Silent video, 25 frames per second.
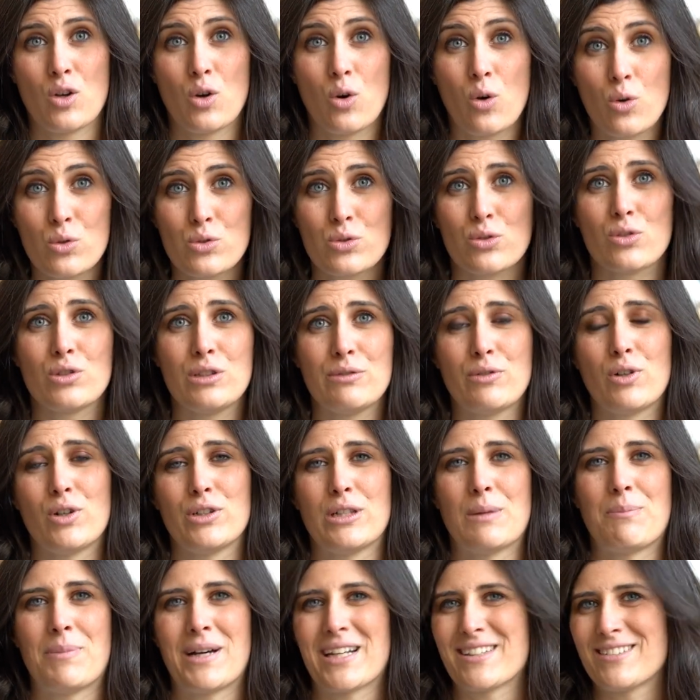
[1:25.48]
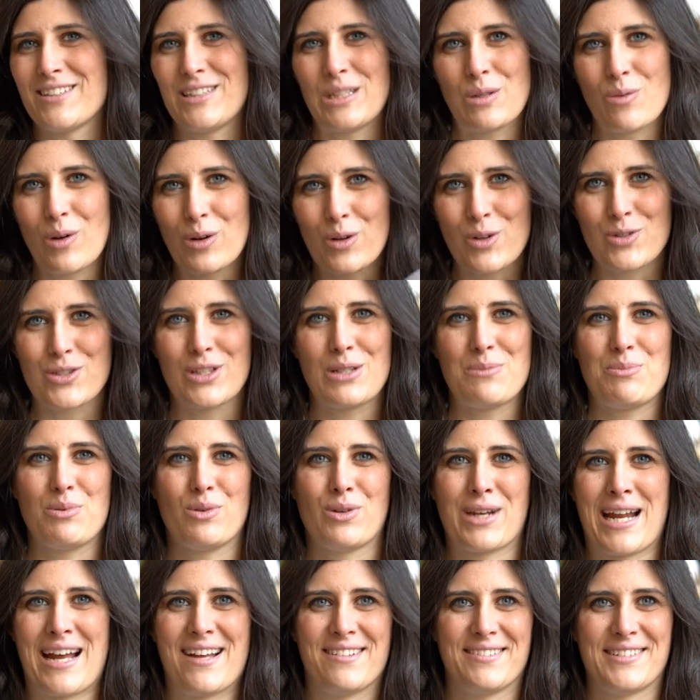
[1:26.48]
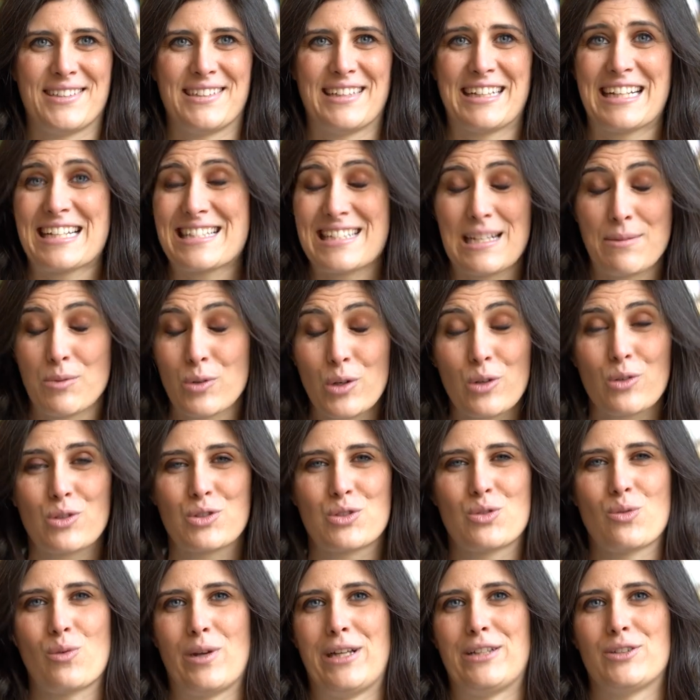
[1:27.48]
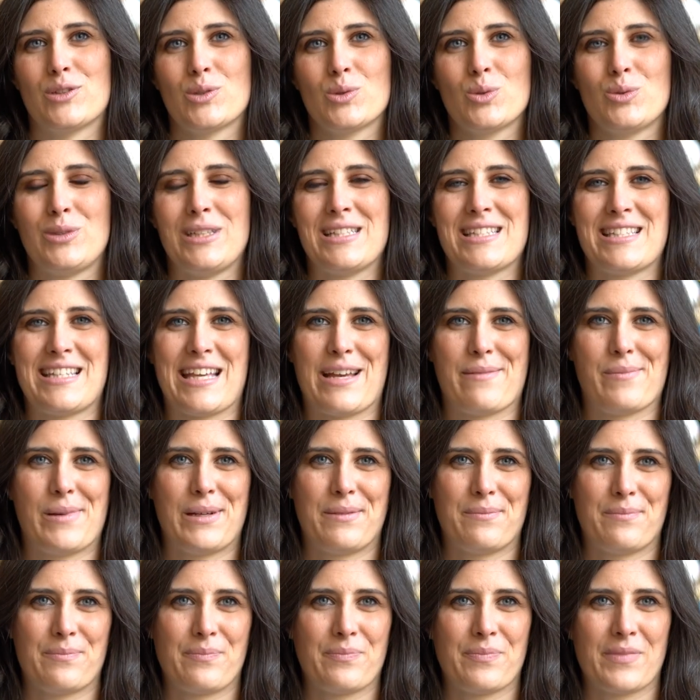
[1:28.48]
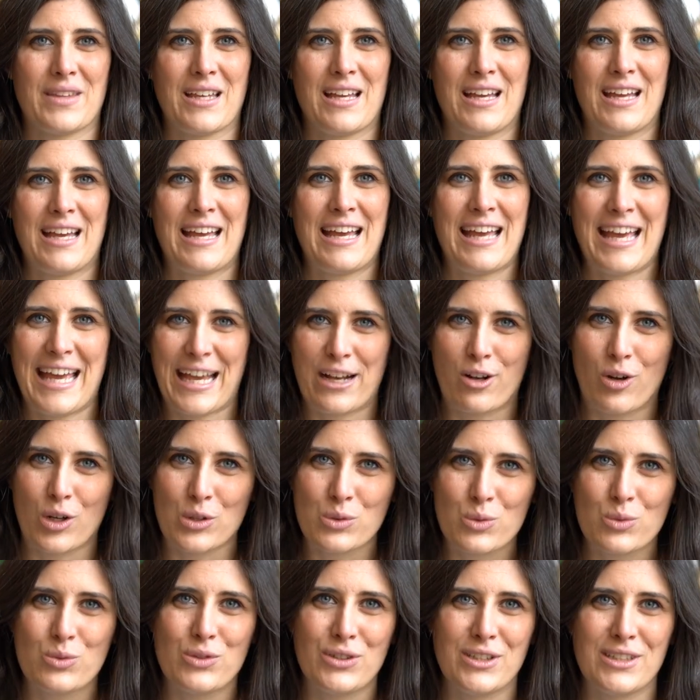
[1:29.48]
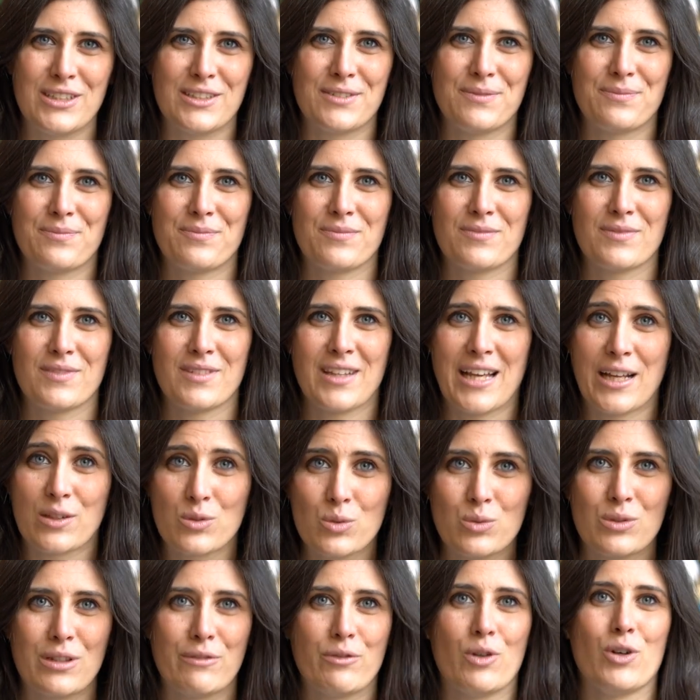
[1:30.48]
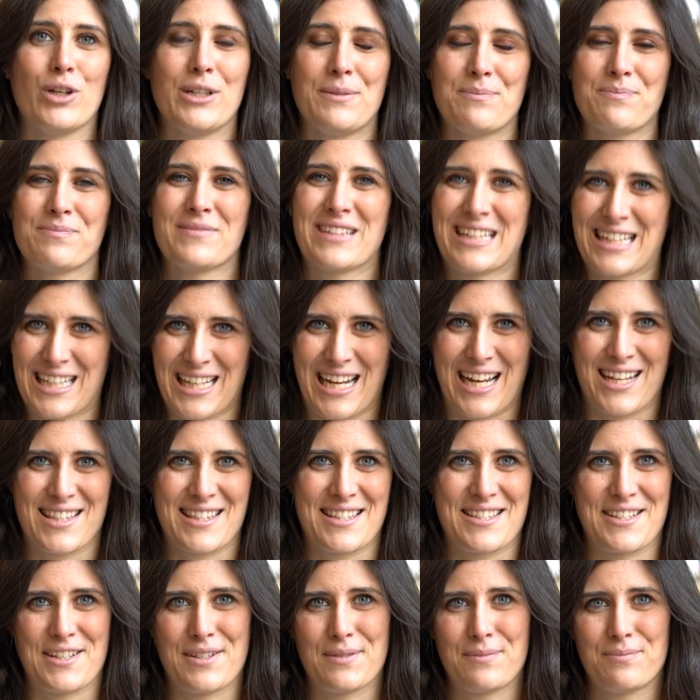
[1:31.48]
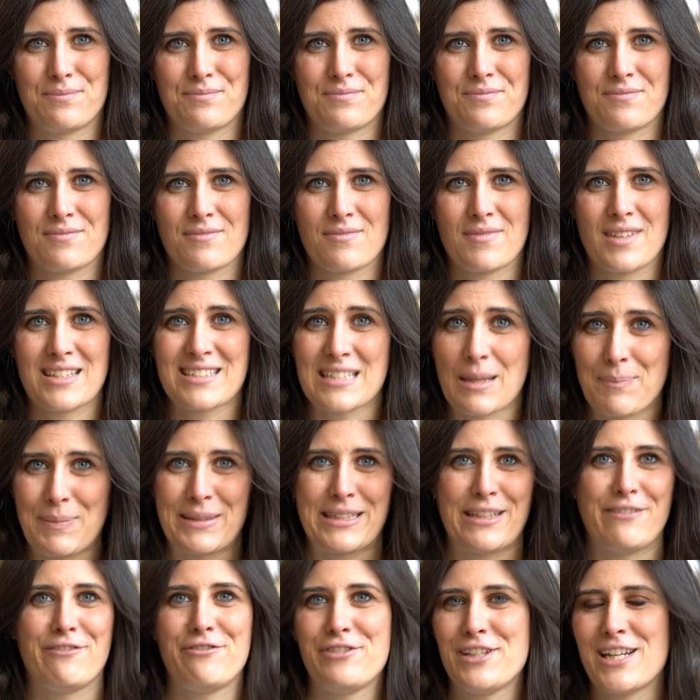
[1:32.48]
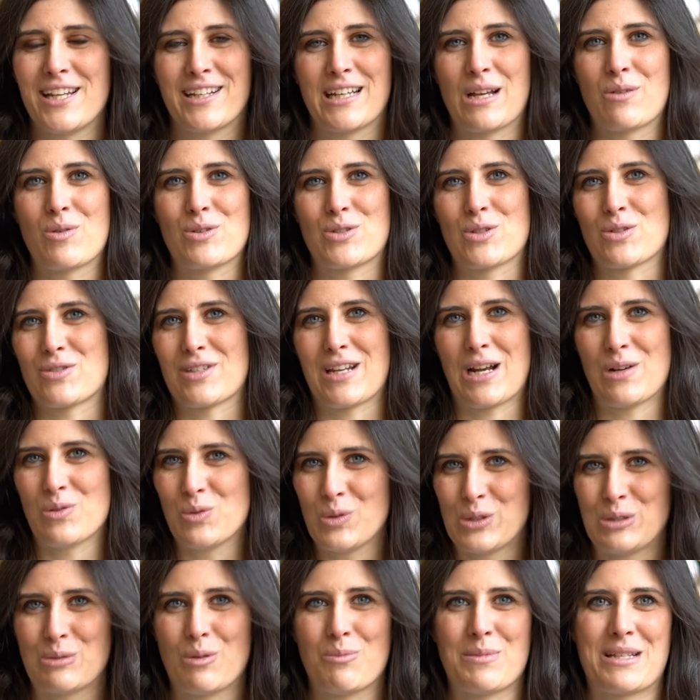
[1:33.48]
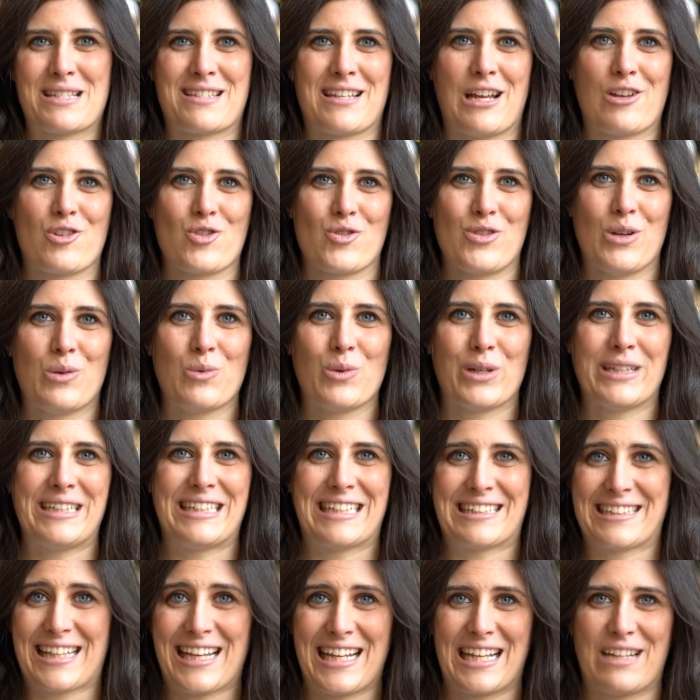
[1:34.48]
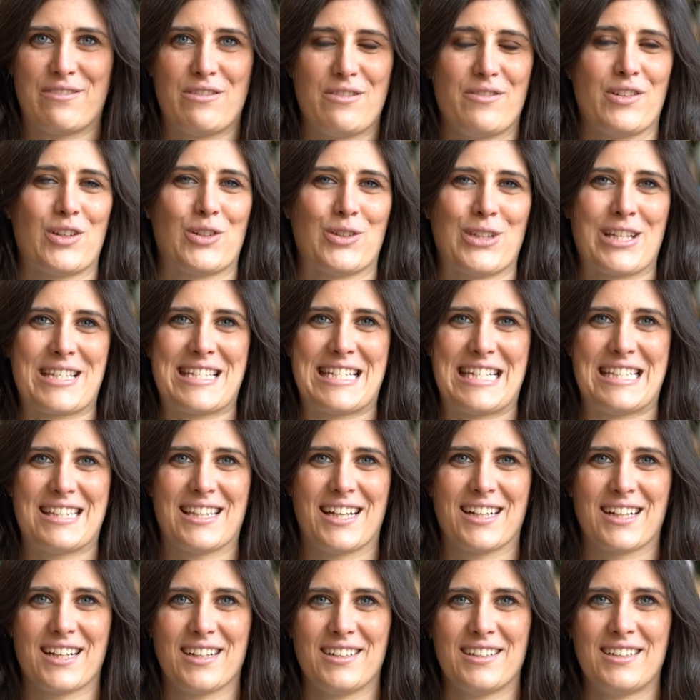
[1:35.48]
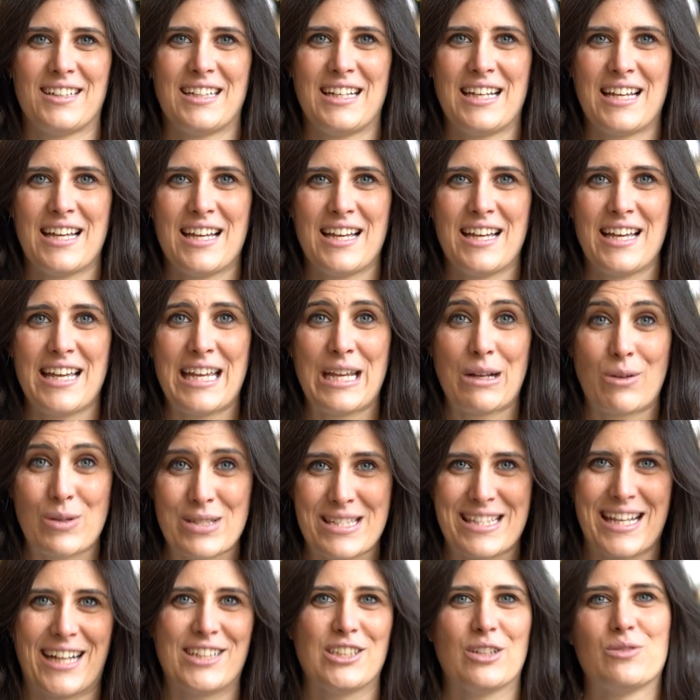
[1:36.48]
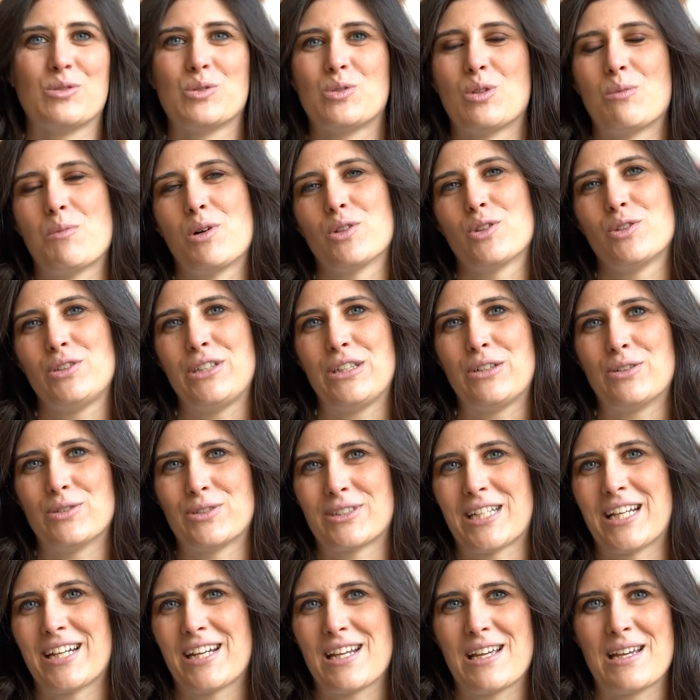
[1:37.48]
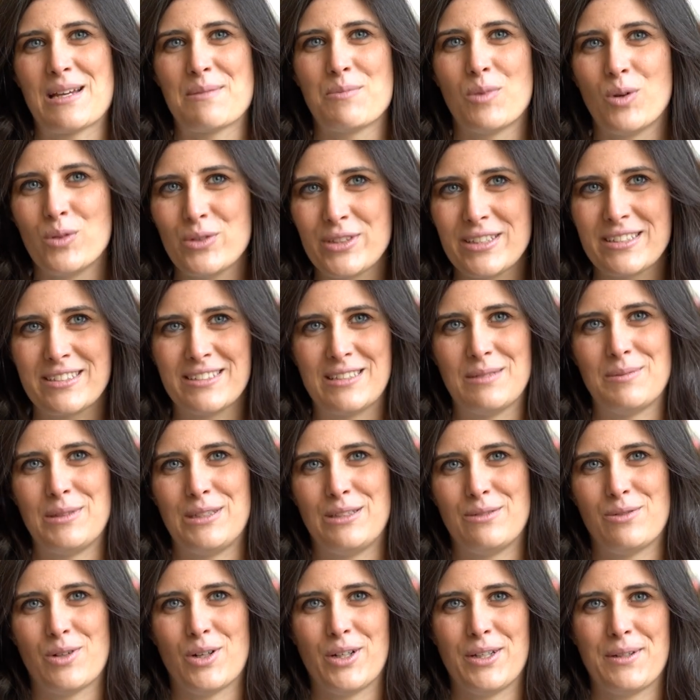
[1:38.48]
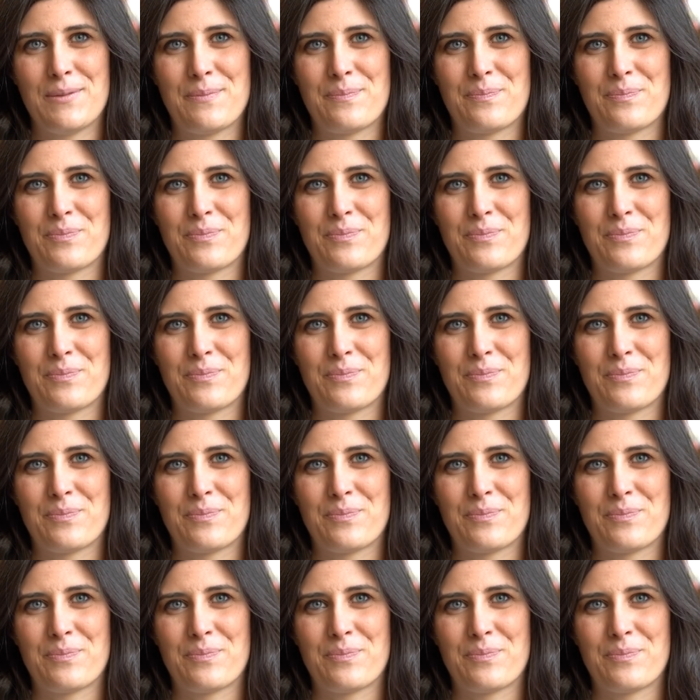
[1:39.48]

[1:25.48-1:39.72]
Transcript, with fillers: Ognuno di voi è parte di qualcosa di più grande che stiamo ricostruendo tutti insieme. Ecco, a tutti e tutte voi, grazie. Sapete infine che questo sarà l'ultimo messaggio di auguri di Natale che vi invierò da sindac. In questi anni ho avuto modo di incontrare moltissimi di voi,